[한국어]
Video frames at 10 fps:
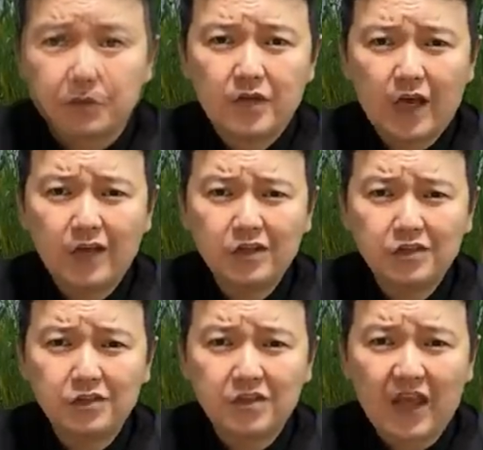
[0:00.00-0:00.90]
내
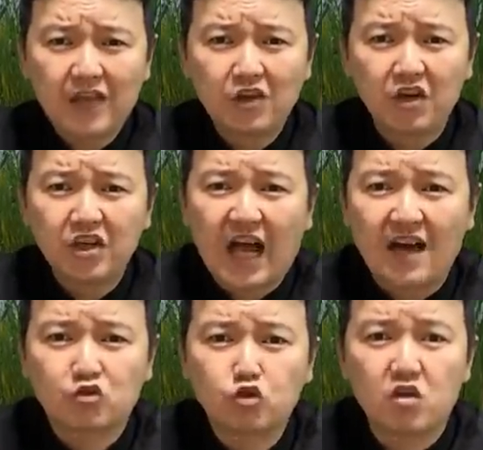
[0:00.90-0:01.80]
이는 내 너희
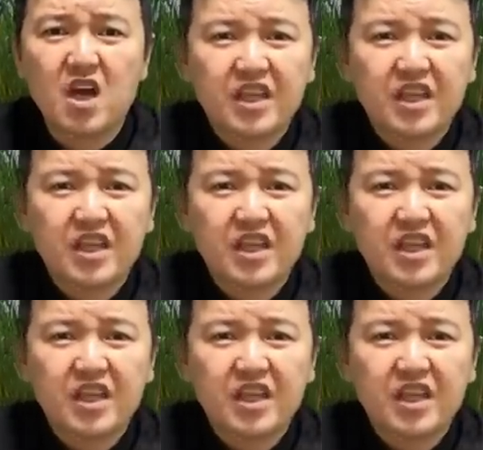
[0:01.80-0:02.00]
가족을